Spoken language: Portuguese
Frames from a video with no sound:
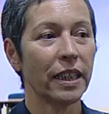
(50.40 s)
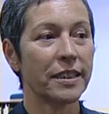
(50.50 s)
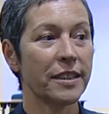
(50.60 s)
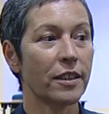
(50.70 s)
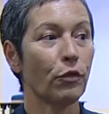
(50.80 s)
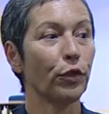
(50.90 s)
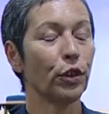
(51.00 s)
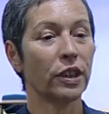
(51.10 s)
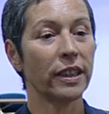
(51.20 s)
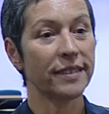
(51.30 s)
Esta ação foi
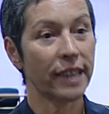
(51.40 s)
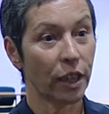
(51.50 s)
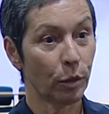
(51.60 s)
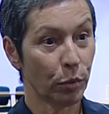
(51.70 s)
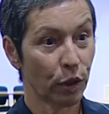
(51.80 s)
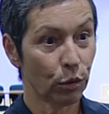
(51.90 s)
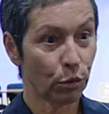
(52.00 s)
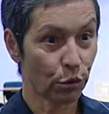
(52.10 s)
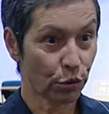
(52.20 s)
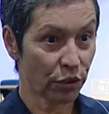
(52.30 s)
organizada
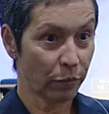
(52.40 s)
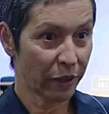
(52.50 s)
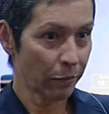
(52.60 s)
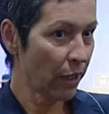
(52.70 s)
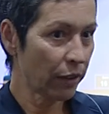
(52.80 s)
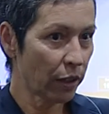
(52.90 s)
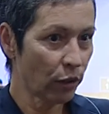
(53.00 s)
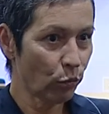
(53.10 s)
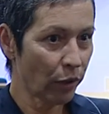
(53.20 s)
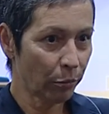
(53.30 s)
pelo curso de
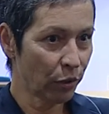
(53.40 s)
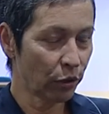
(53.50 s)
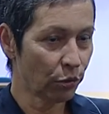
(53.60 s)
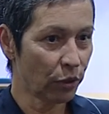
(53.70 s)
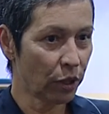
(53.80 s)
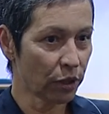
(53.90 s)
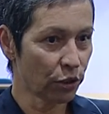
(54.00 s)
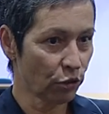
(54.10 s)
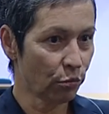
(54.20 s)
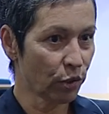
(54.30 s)
matemática no âmbito
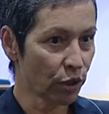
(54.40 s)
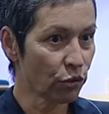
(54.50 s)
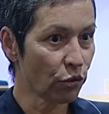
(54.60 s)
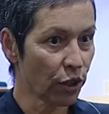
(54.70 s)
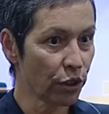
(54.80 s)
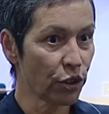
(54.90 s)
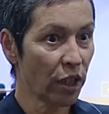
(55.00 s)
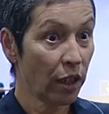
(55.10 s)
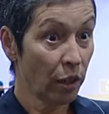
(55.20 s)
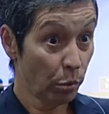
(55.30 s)
das
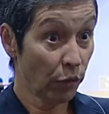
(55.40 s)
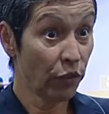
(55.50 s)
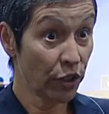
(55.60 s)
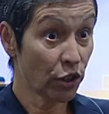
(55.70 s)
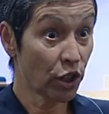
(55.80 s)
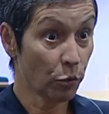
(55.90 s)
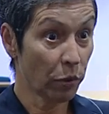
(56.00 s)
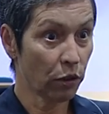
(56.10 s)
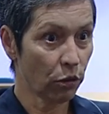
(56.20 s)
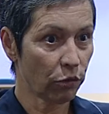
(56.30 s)
comemorações
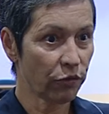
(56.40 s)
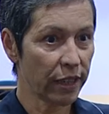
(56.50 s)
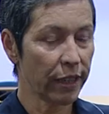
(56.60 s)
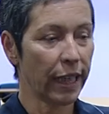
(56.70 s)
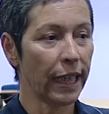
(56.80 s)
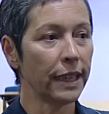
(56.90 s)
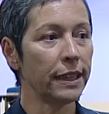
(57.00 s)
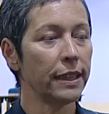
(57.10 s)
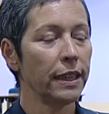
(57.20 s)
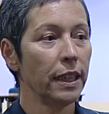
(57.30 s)
previstas pela
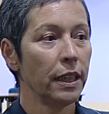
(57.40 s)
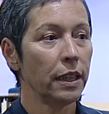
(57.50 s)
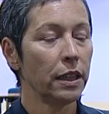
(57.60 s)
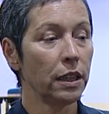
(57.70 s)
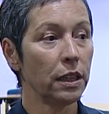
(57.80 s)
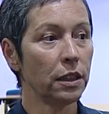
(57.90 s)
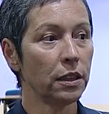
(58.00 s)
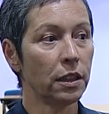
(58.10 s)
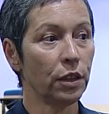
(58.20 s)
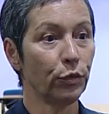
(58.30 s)
Universidade e
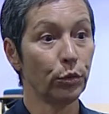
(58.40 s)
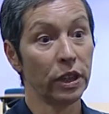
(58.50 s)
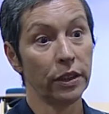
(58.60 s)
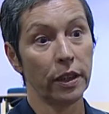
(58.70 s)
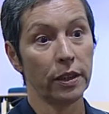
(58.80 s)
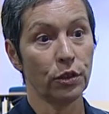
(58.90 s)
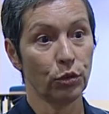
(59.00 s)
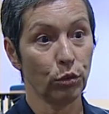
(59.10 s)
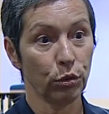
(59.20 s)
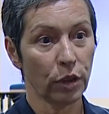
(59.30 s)
teve um interesse
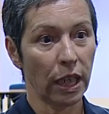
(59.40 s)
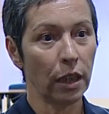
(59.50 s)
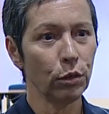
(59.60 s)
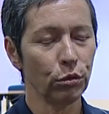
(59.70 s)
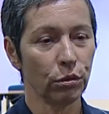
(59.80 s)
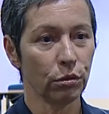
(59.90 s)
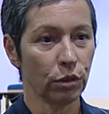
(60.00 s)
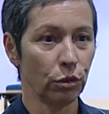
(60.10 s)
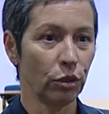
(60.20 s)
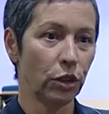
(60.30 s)
cultural,
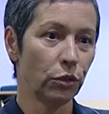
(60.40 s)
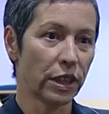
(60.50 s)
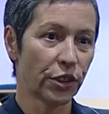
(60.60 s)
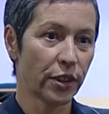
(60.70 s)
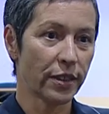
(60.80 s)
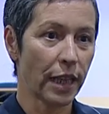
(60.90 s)
reuniu nesta